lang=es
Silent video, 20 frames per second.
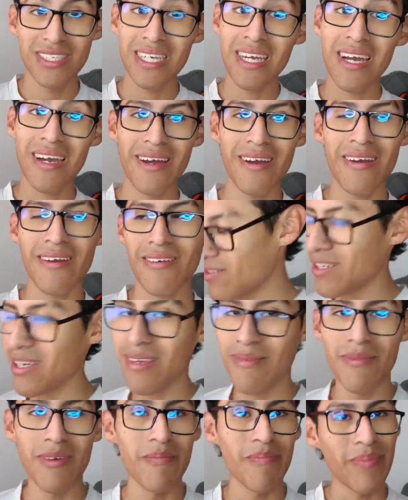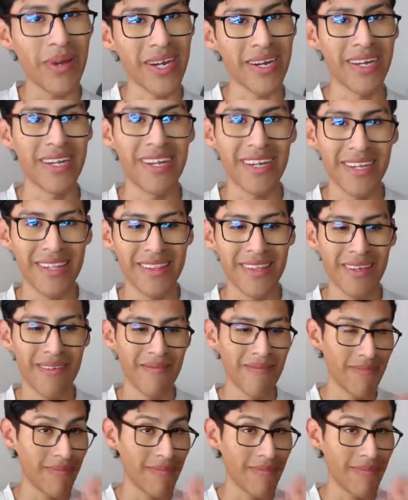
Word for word: Ya conseguí mi partner, gente.